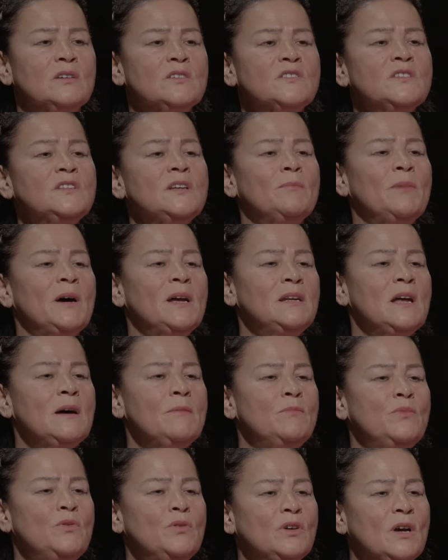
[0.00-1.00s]
Kızı da
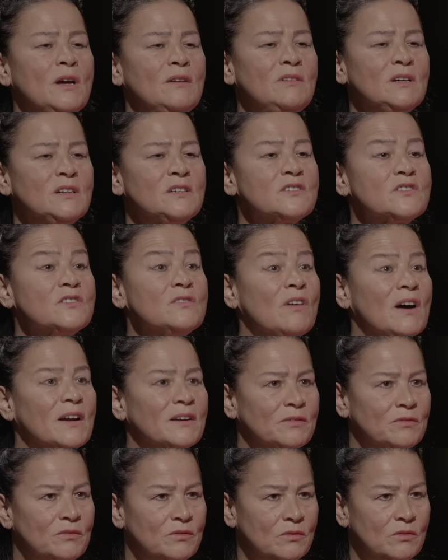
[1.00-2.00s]
benden büyük evde kızı
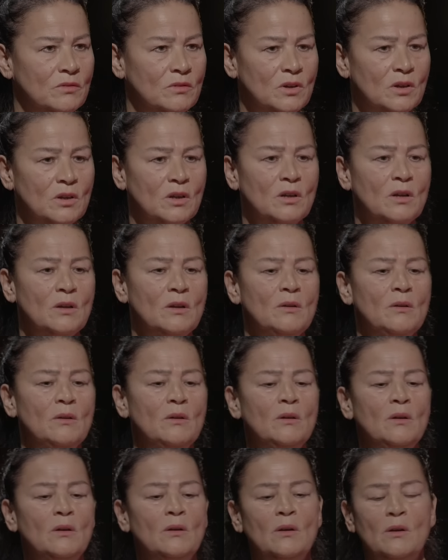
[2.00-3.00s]
var.
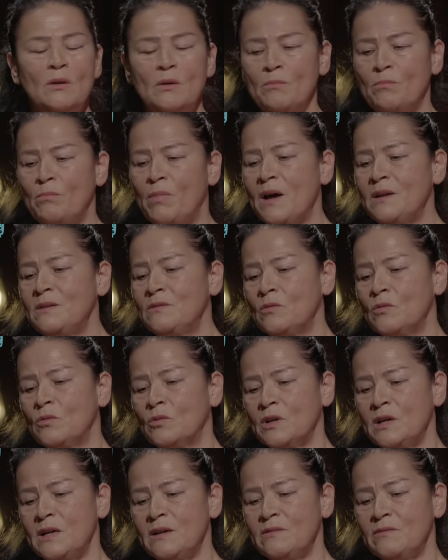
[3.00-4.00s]
Ben
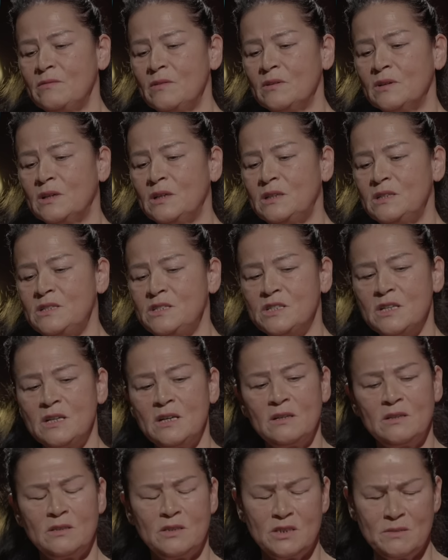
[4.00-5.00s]
oraya
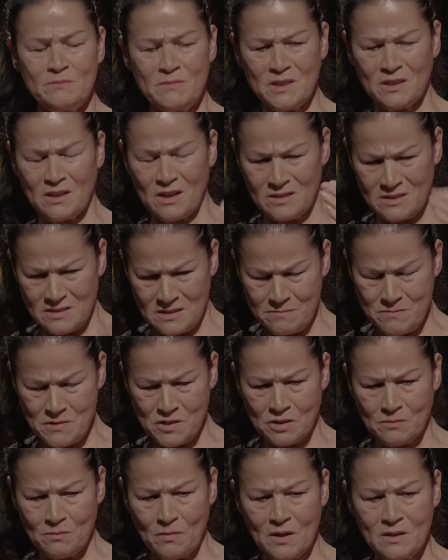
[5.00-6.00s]
gidince şimdi kadın
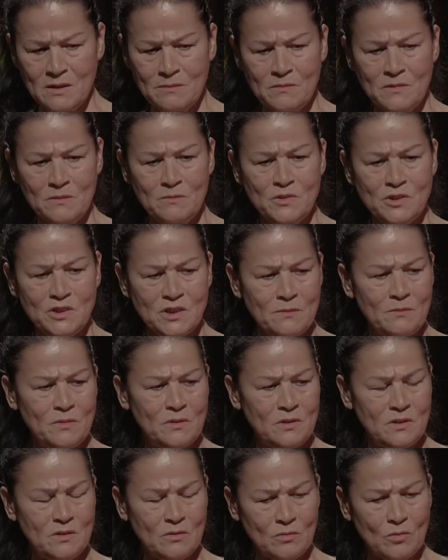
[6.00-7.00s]
demiş ki madem demiş
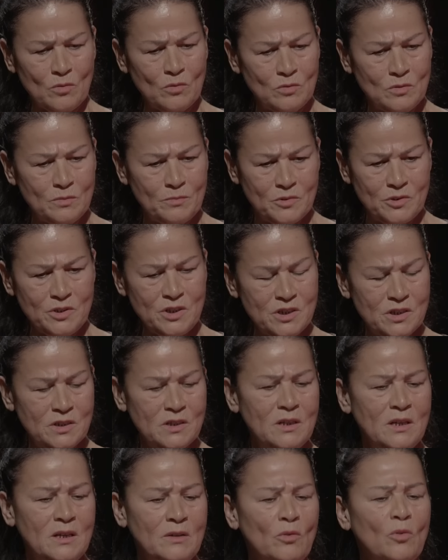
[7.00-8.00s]
işte oldu bu iş
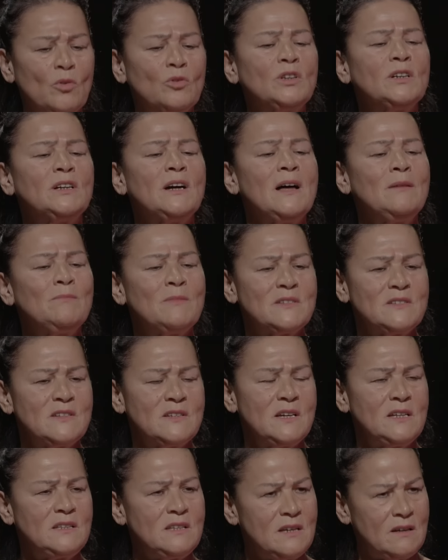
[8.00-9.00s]
e, orada
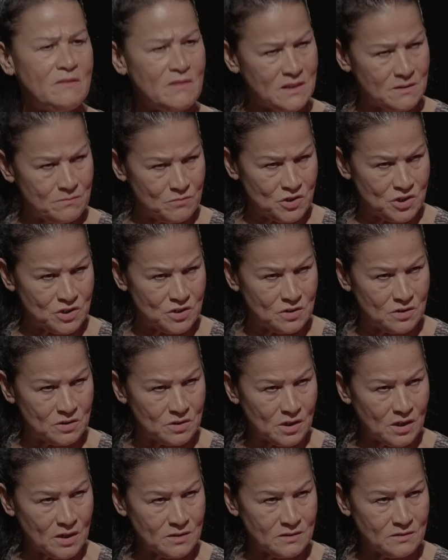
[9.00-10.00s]
kalmasın getir eve demiş
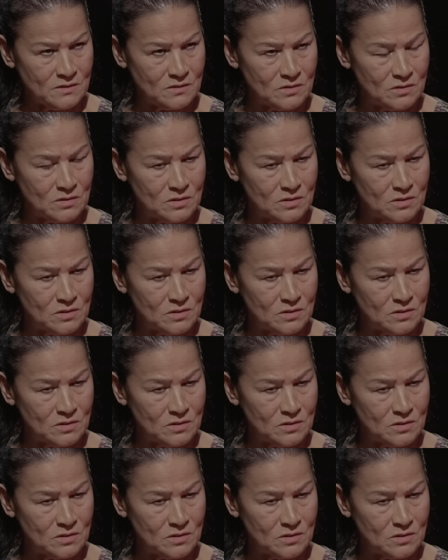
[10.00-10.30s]
kadın.